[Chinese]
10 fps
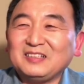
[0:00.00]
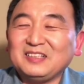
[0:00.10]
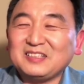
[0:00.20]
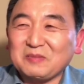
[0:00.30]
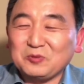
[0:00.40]

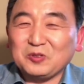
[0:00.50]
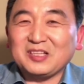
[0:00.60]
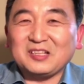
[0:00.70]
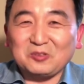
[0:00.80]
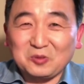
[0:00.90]
你怎么觉
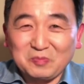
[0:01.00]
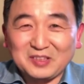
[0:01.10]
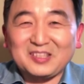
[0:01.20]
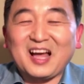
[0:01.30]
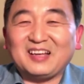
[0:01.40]
得他都是
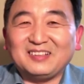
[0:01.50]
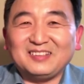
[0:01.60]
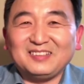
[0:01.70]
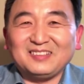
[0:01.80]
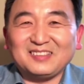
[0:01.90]
笨蛋，
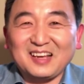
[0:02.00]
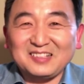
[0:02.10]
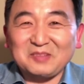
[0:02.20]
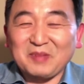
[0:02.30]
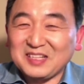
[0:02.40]
但
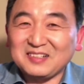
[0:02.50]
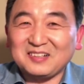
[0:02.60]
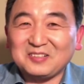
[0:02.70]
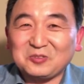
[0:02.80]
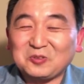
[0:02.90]
是没
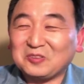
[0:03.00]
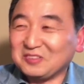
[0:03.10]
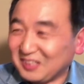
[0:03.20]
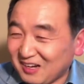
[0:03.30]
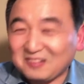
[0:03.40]
事的时候
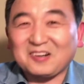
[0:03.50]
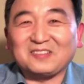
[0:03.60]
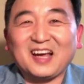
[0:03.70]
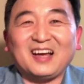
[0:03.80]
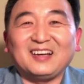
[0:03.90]
你老找
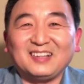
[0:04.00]
他，